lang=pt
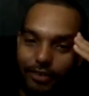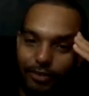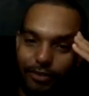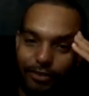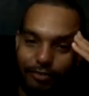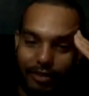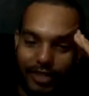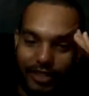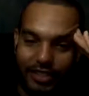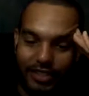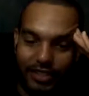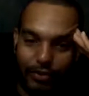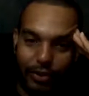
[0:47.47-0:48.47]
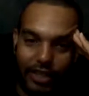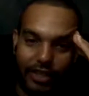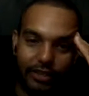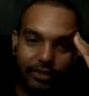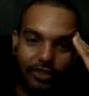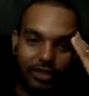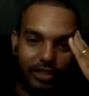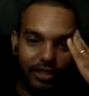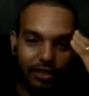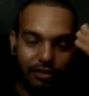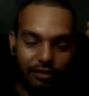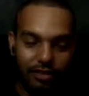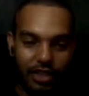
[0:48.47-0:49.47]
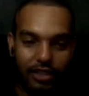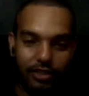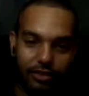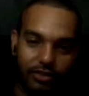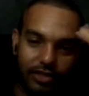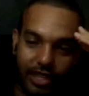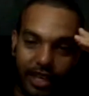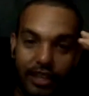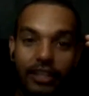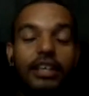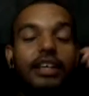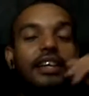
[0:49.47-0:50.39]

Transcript: o mix Reynolds, Reynolds, sei lá,